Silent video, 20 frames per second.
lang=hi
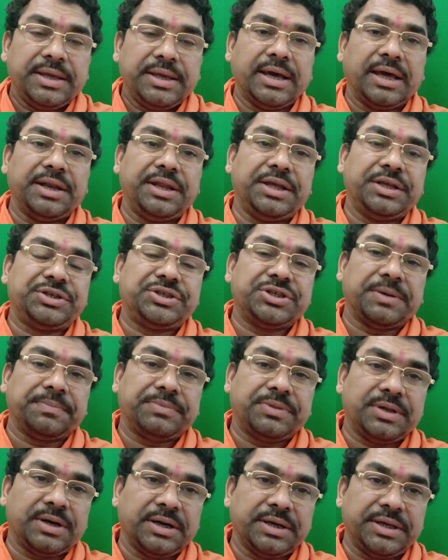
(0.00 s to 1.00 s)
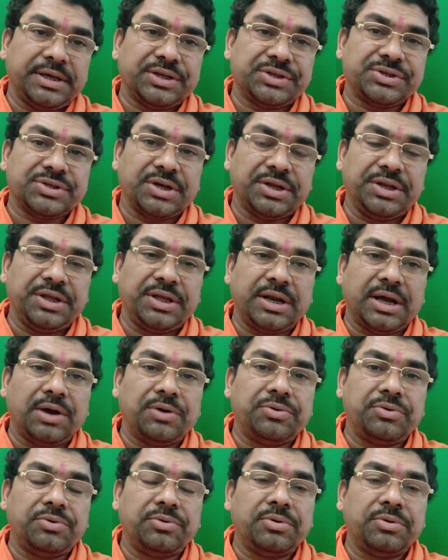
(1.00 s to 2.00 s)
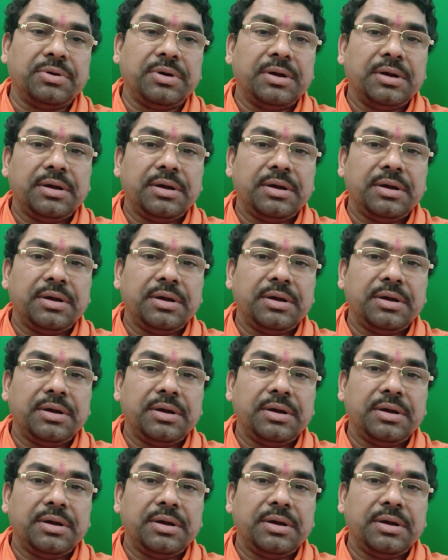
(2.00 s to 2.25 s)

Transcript: यानी जब तक ये शनि राहु